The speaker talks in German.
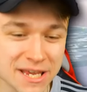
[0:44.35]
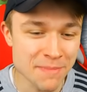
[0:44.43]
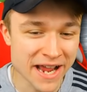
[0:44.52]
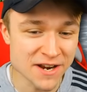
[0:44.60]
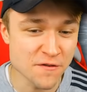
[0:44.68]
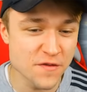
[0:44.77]
ich
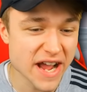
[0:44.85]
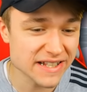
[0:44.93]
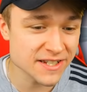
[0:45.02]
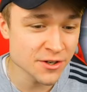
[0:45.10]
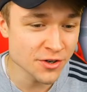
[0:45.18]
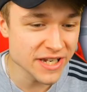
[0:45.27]
meine, wer hat
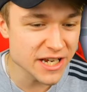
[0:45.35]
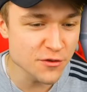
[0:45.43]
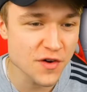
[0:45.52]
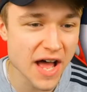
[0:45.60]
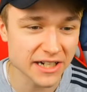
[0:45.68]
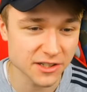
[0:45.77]
sie noch nie
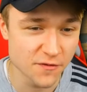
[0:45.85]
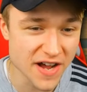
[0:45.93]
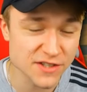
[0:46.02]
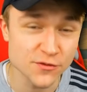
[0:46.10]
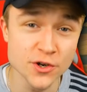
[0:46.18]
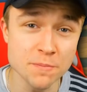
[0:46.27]
gefragt,
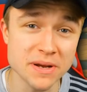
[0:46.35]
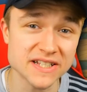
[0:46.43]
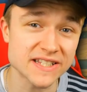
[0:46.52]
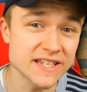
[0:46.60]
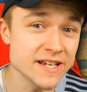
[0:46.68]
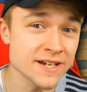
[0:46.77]
was würde
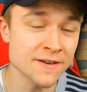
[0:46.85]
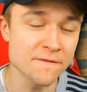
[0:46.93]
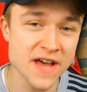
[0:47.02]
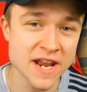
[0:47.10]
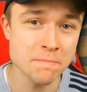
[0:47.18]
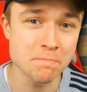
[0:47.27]
passieren,
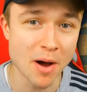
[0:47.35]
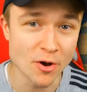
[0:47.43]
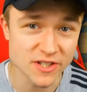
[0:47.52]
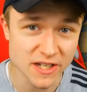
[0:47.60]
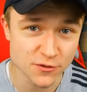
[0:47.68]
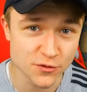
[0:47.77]
wenn
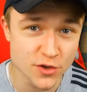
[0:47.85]
Bowser's